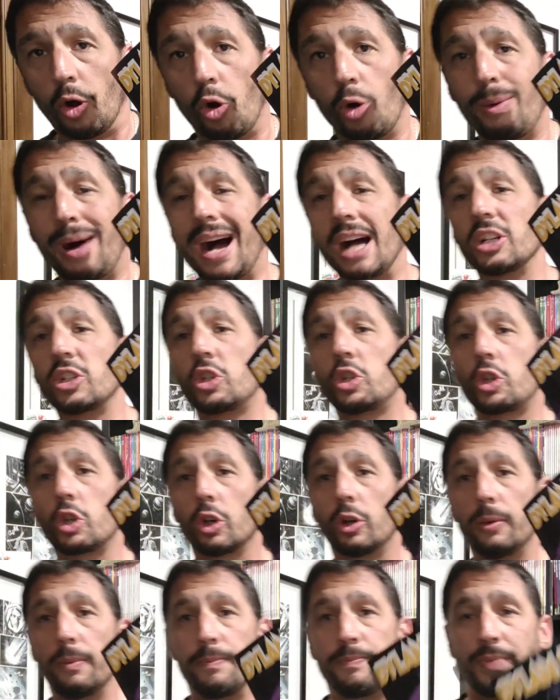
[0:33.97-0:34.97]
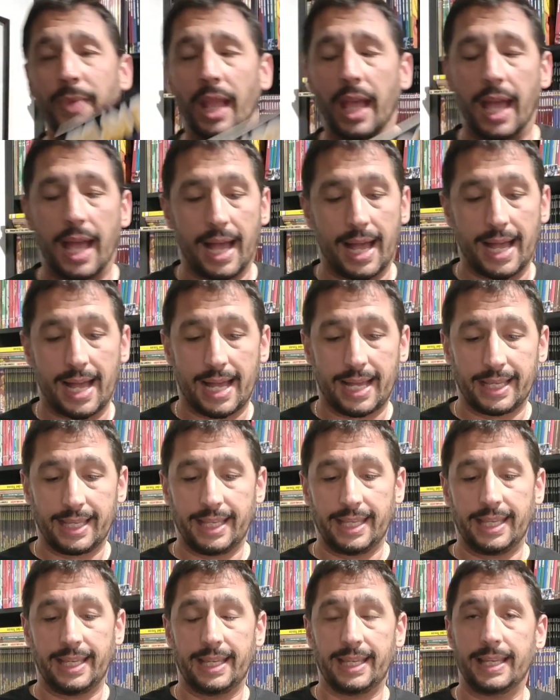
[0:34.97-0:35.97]
omaggio
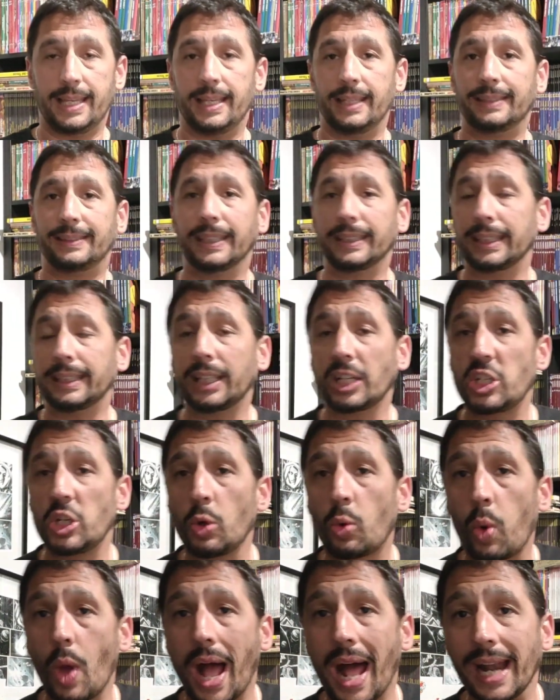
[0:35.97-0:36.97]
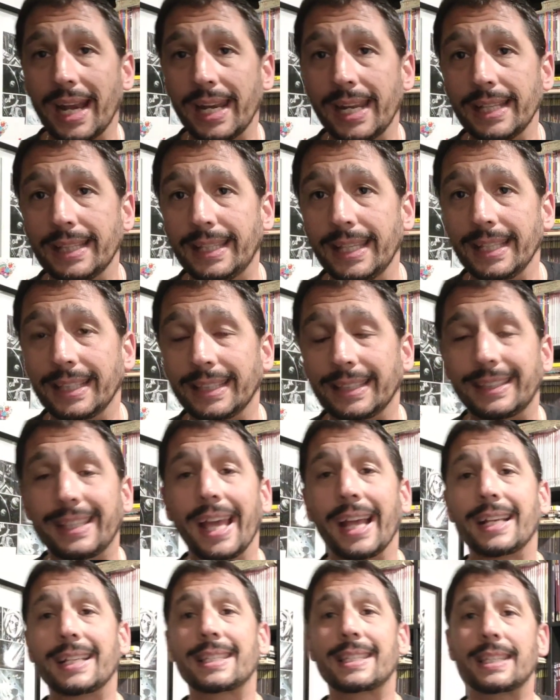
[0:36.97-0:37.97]
ai 75 anni di
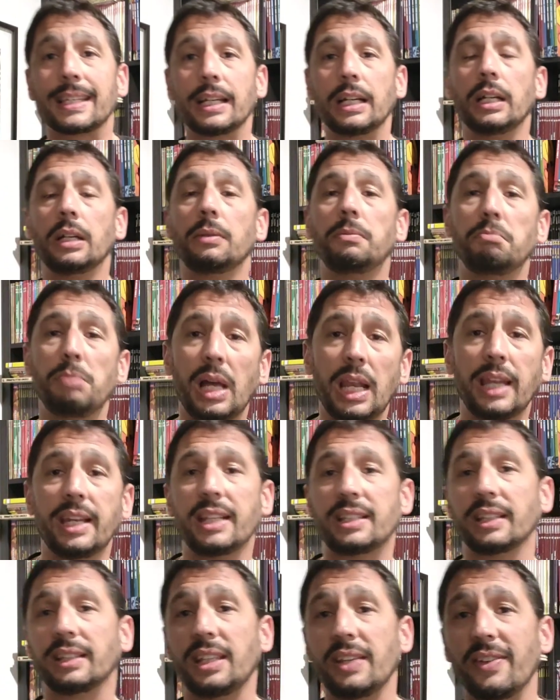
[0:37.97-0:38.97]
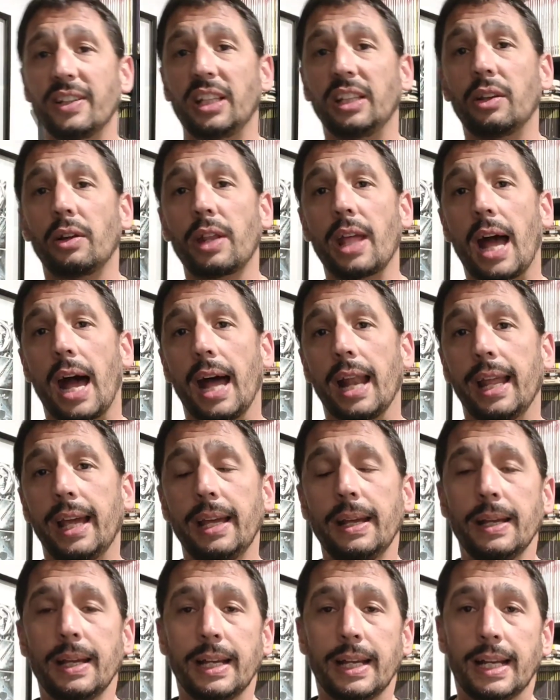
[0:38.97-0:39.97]
Tex, bella iniziativa
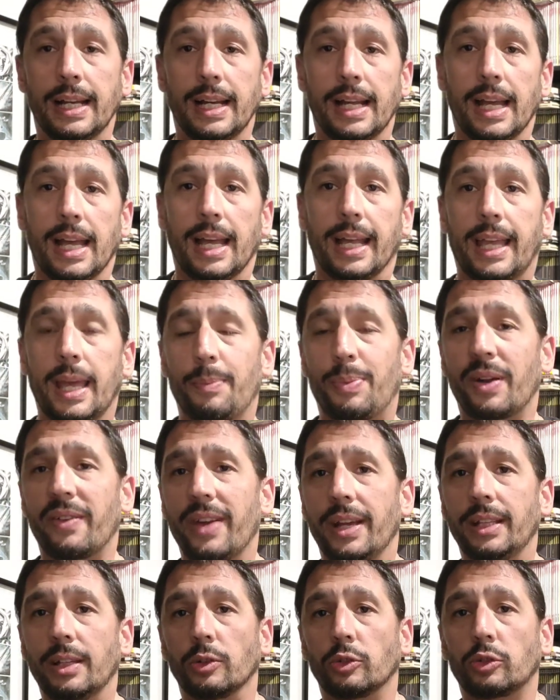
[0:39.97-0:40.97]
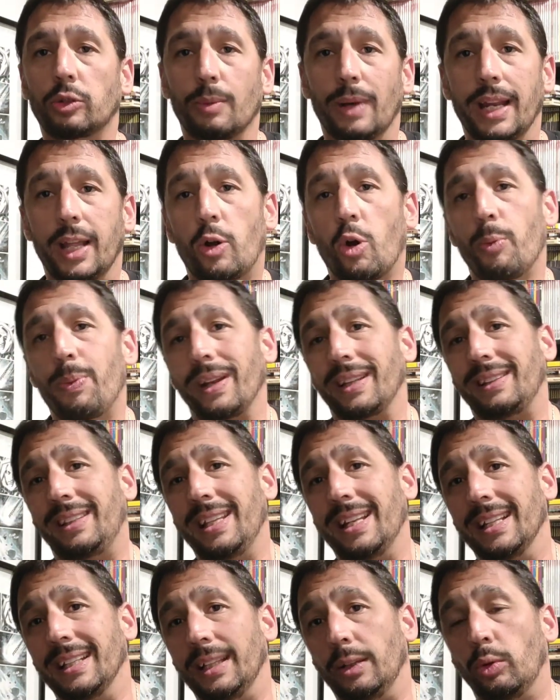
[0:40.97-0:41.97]
editoriale che prevede insomma le
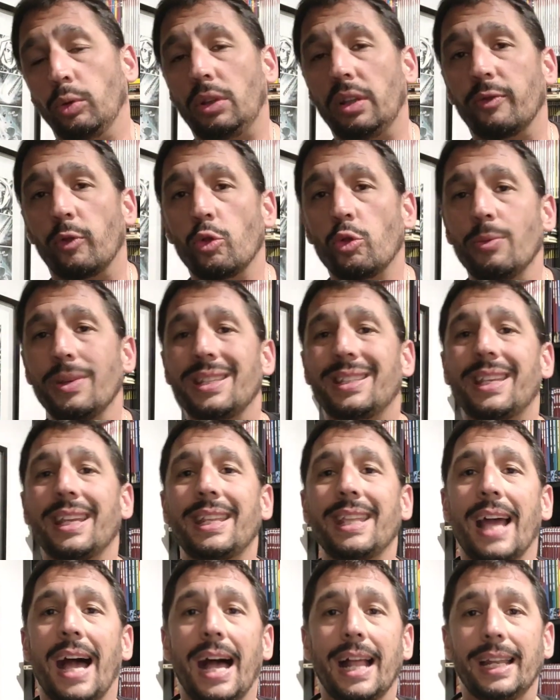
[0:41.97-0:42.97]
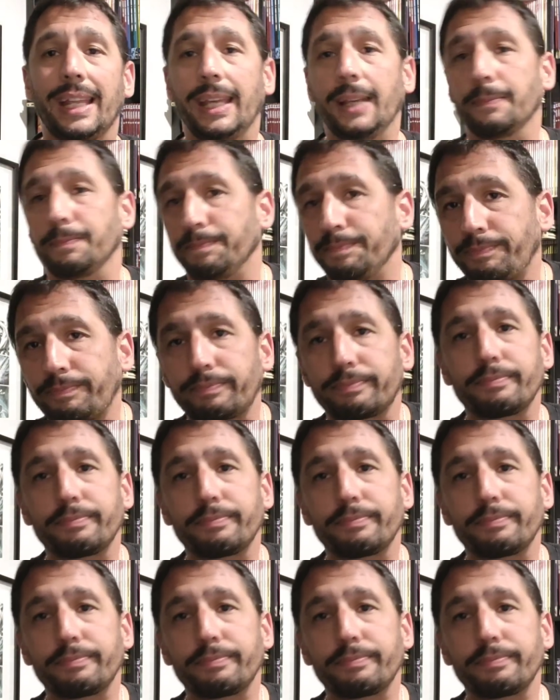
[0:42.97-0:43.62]
copertine di tutti i volumi seriali